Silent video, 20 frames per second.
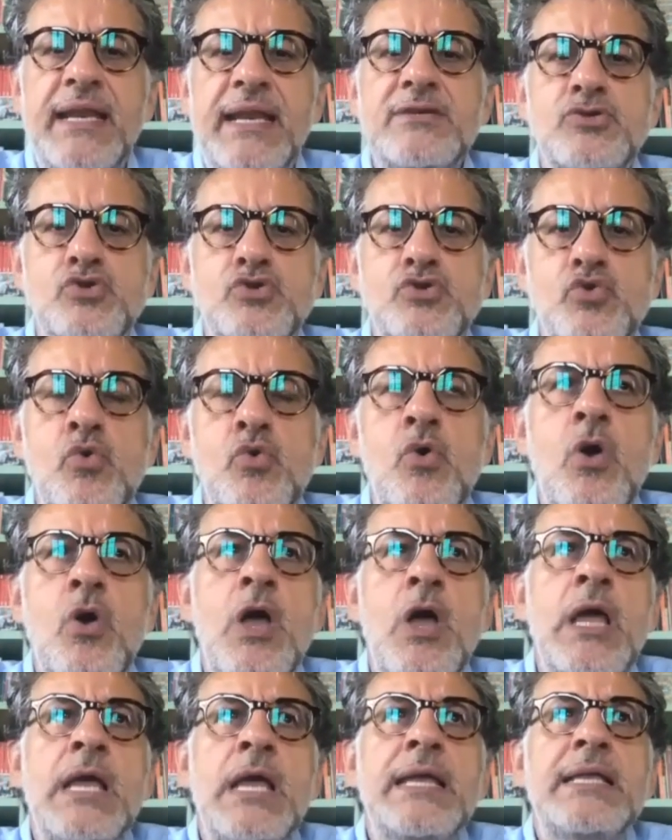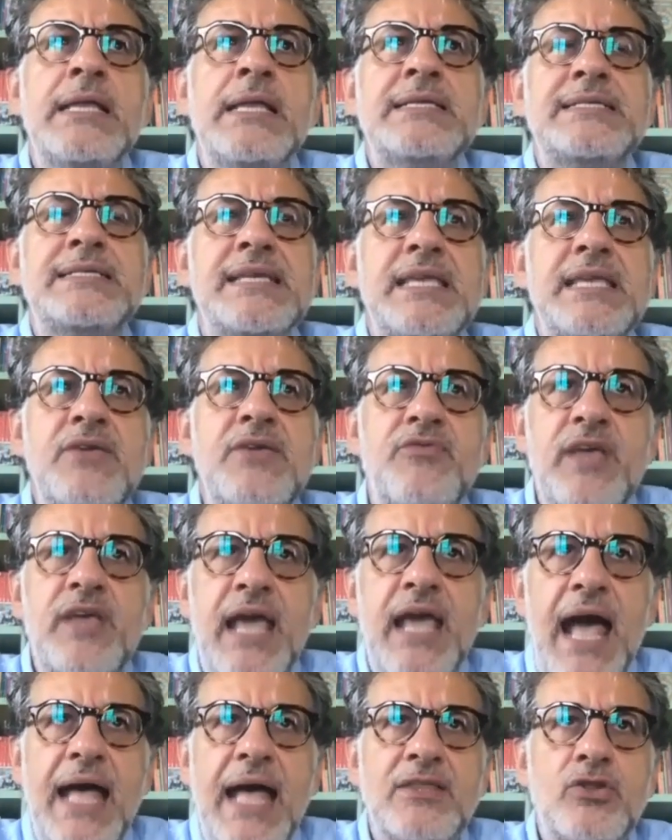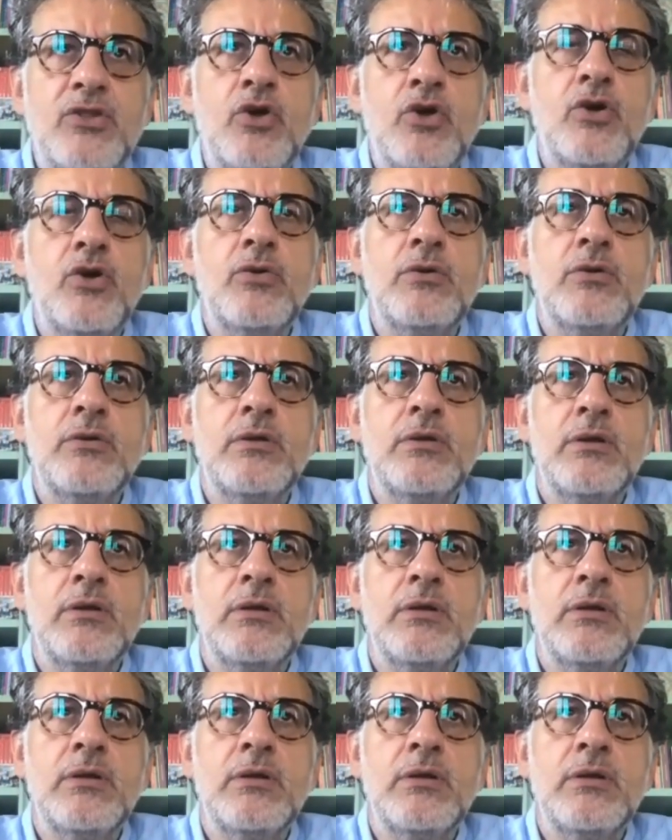sul significato